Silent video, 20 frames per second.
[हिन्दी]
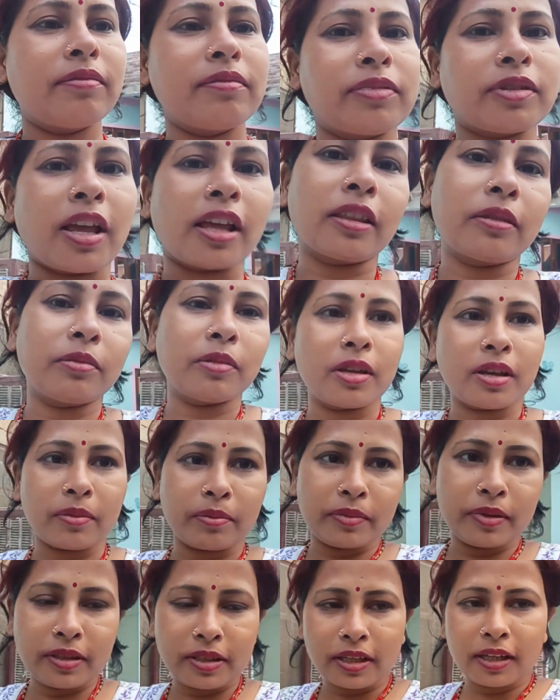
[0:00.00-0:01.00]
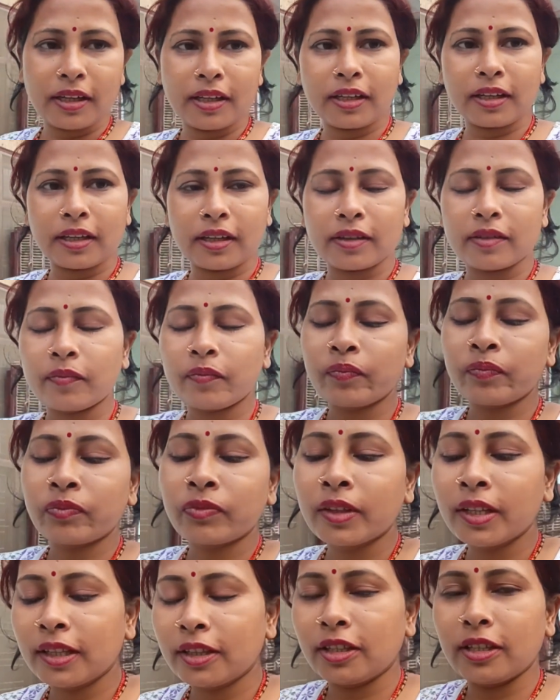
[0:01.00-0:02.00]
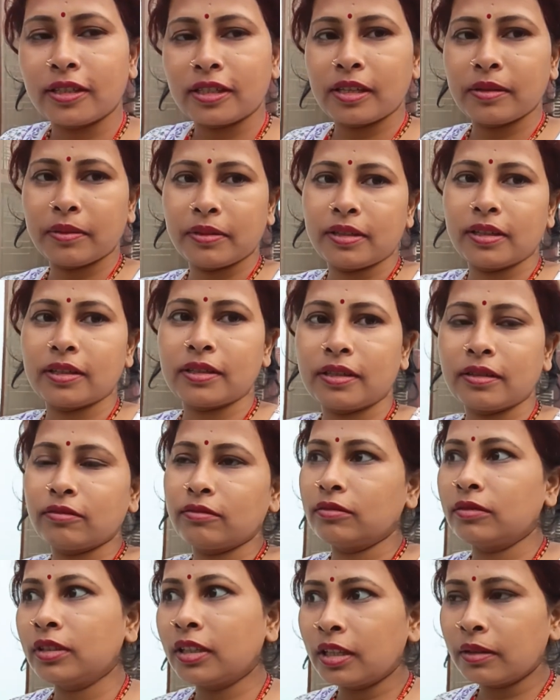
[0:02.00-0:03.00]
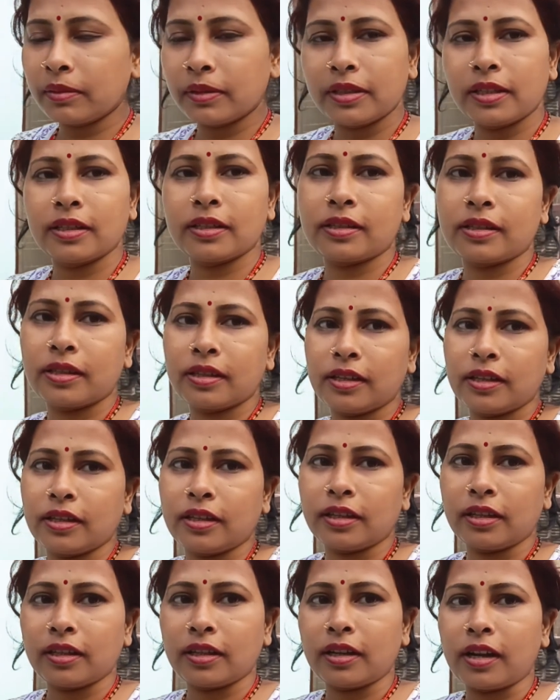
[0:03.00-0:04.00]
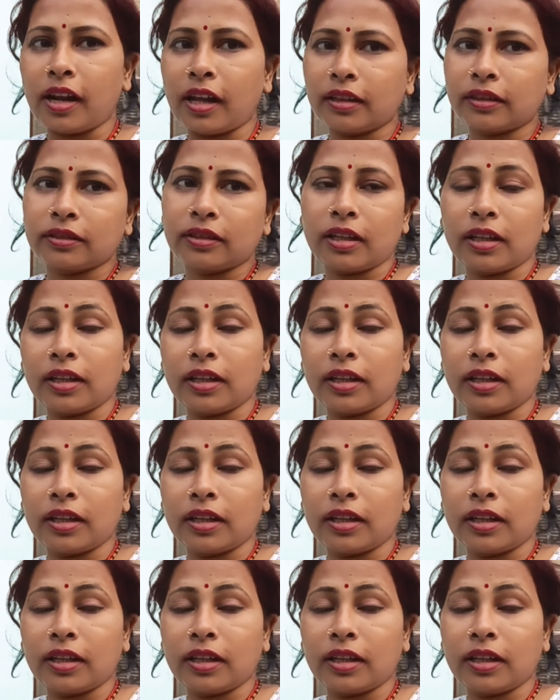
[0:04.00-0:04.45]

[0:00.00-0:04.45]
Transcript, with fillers: साथ में हम भी चलेंगे तो इसकी वजह से उनकी वजह से रात